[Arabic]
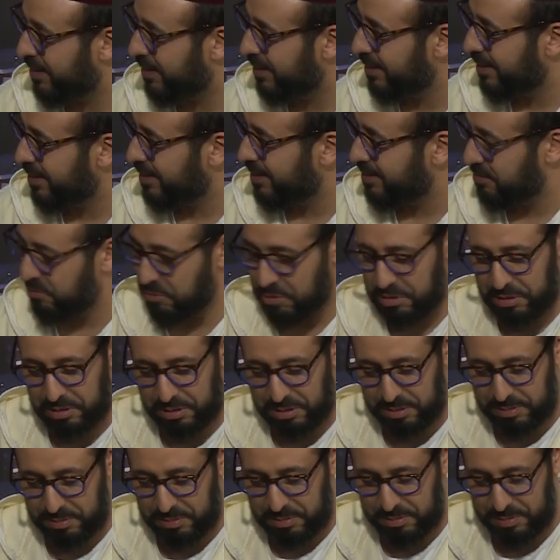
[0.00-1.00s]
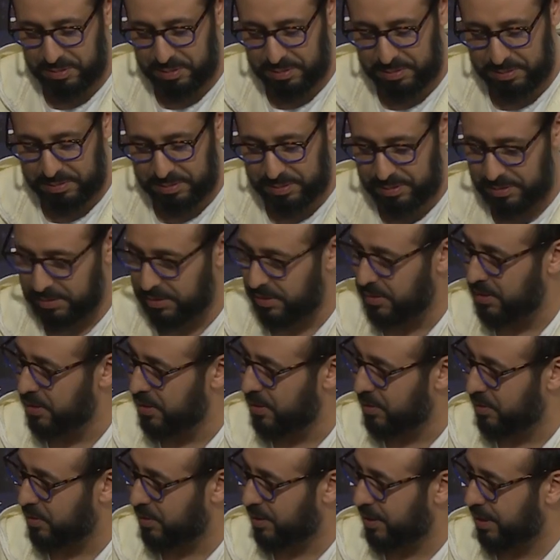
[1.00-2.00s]
ويلي اعمده الاعلام
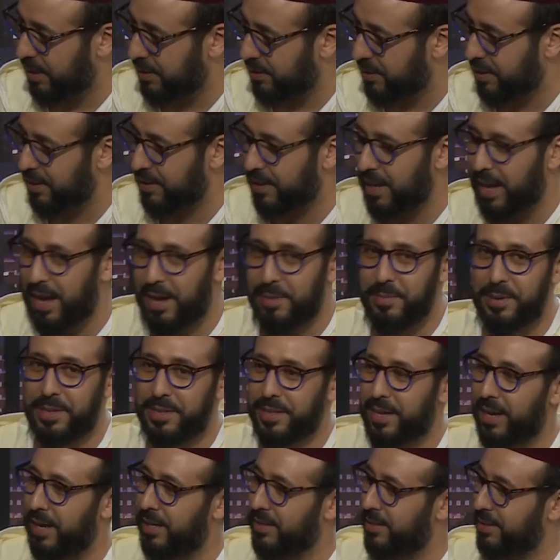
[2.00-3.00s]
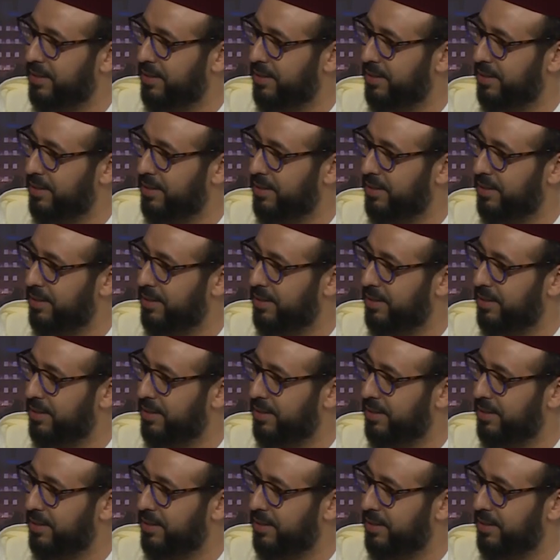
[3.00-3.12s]
اوكي غادي الاعبده غادي